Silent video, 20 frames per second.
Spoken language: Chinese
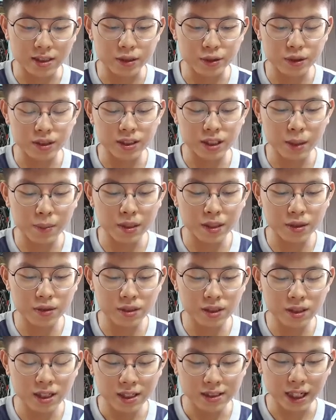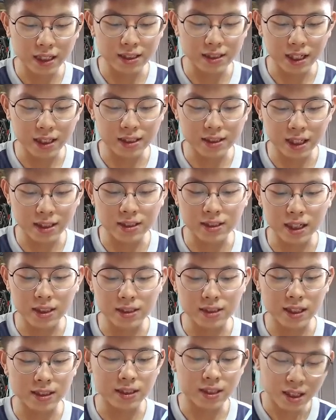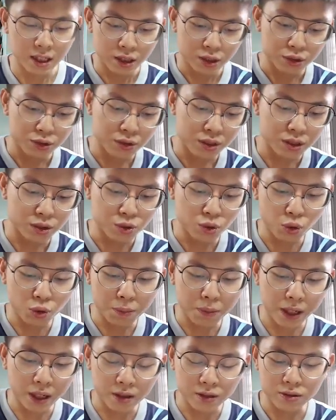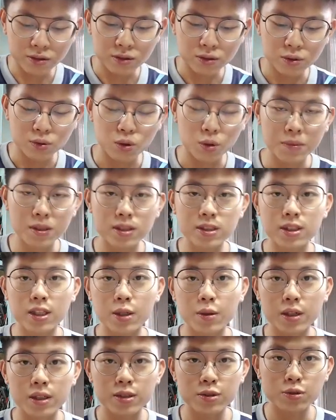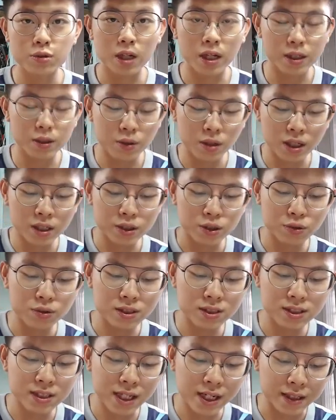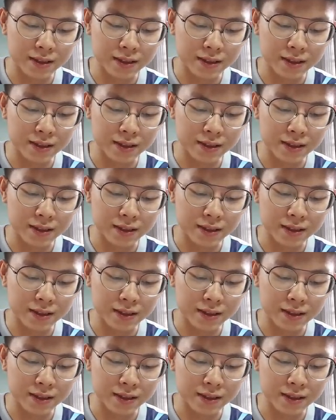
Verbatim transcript: 所以下面就是，所以坐标我们写完出来的话就是这样，